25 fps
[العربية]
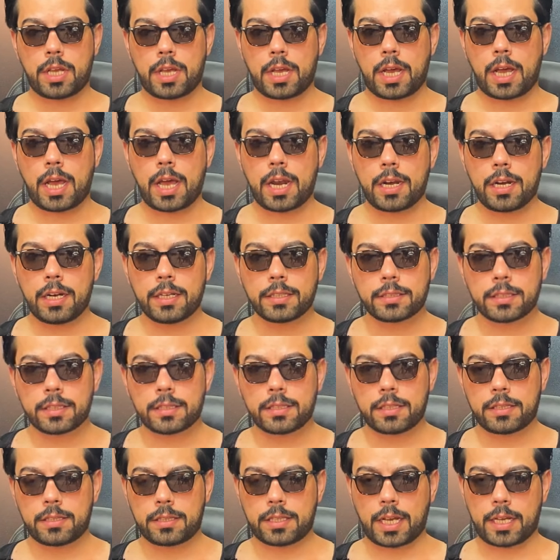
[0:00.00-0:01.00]

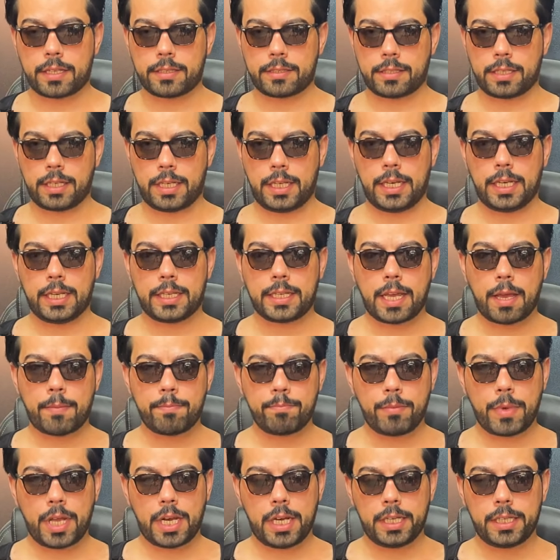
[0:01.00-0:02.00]
خلصت التخصيل
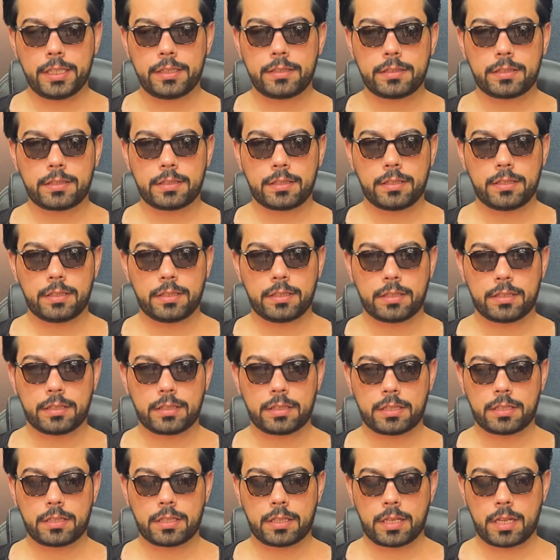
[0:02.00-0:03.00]
كملت
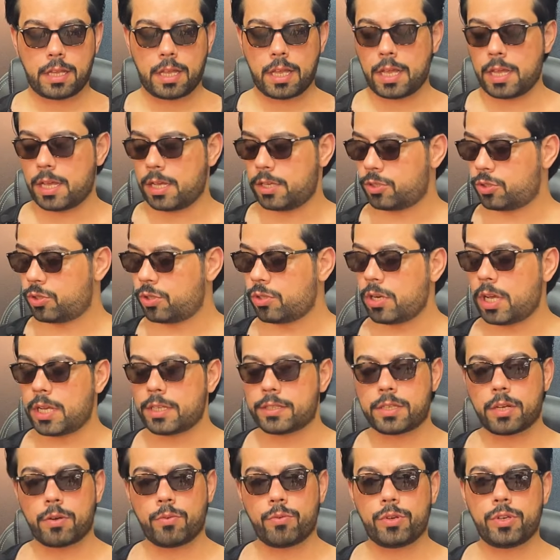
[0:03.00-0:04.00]
شنو
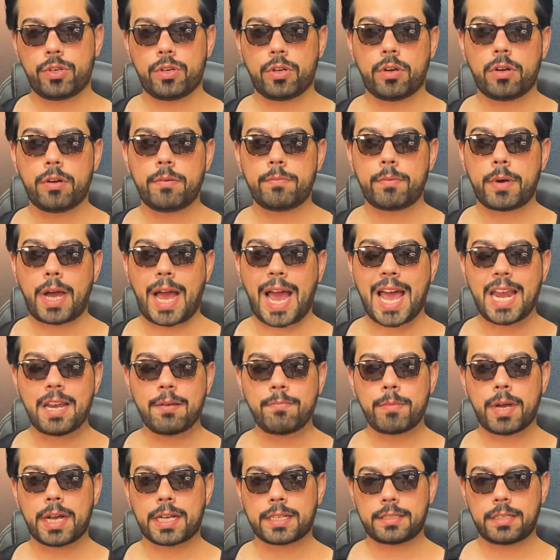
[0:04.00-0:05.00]
اسوي النوب على
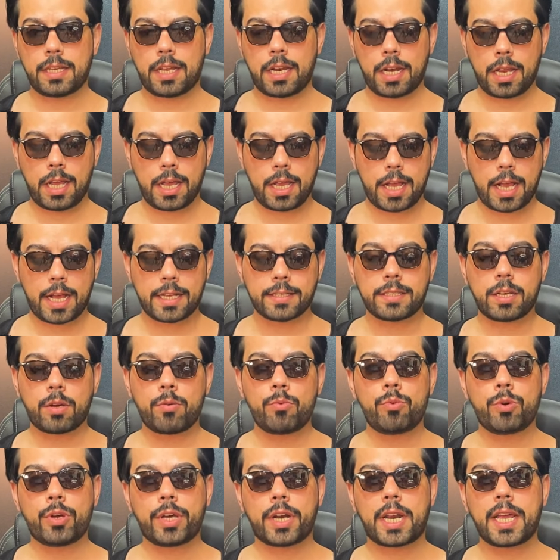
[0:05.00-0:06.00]
المغسله
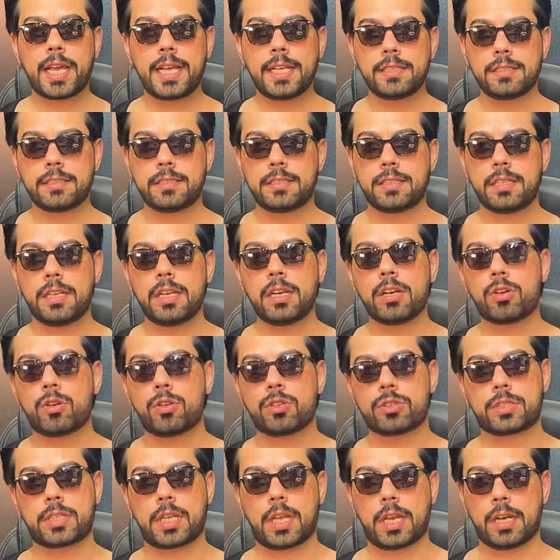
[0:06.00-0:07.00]
اسوي رينز
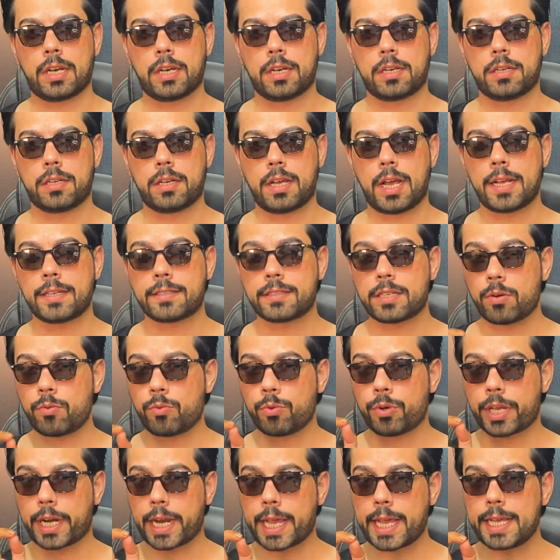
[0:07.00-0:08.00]
للخصل
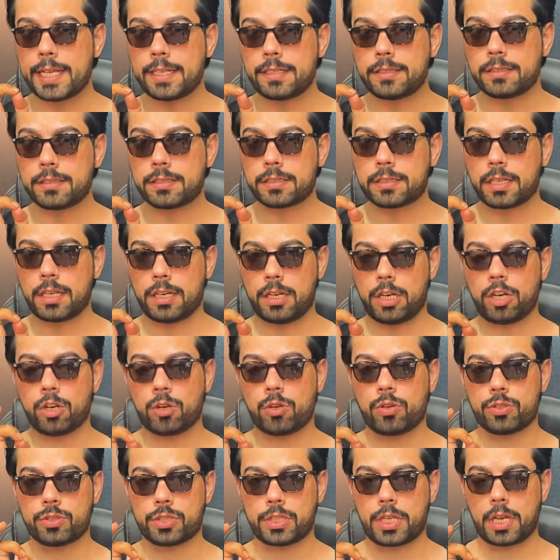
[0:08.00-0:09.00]
اسوي رينز
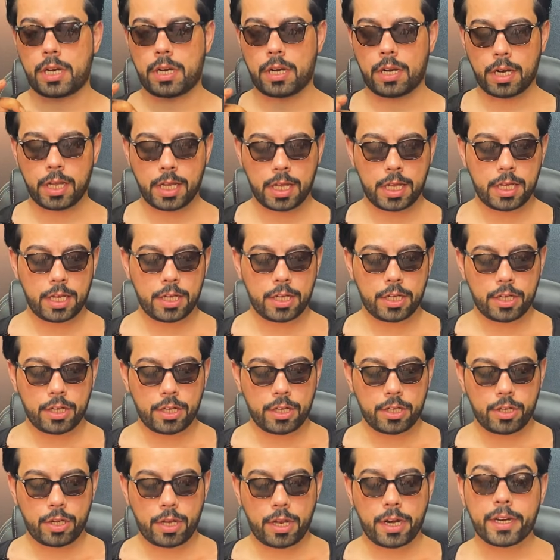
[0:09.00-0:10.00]
للخصل
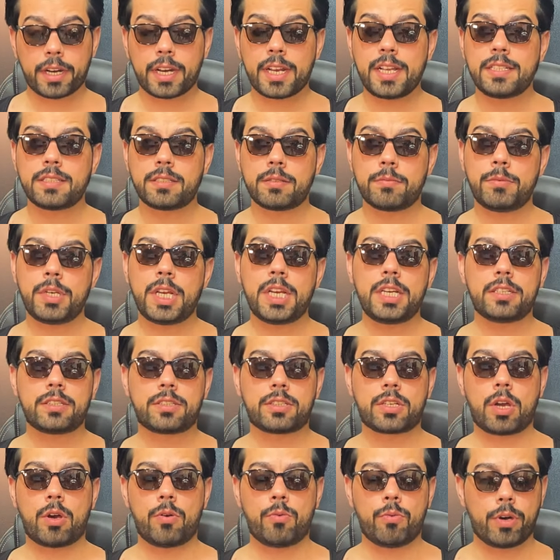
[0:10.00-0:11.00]
الرينز منين
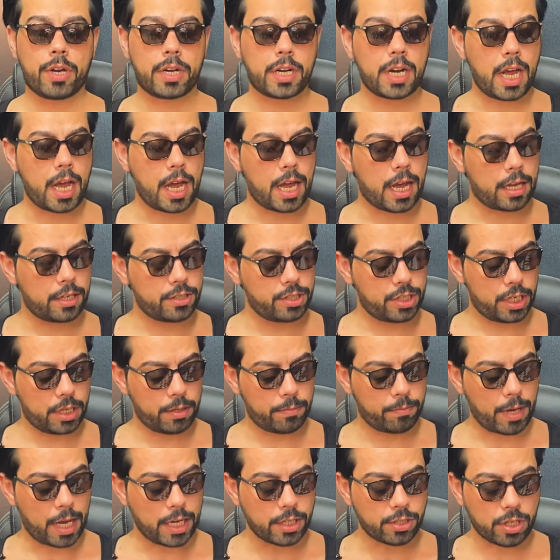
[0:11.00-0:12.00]
يتكون راح
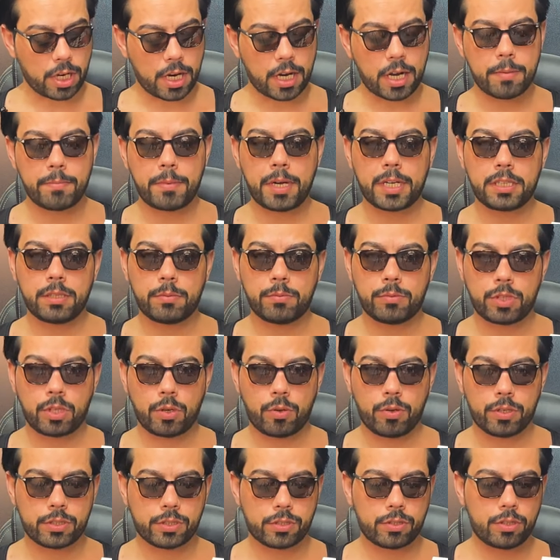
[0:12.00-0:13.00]
اجيب اشقر رمادي
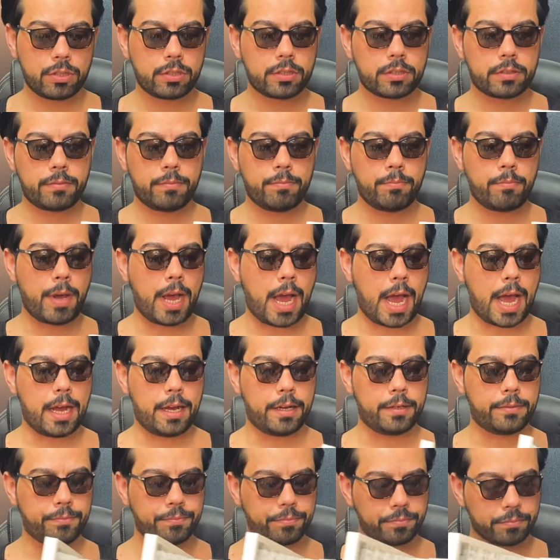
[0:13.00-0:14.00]
متوسط مع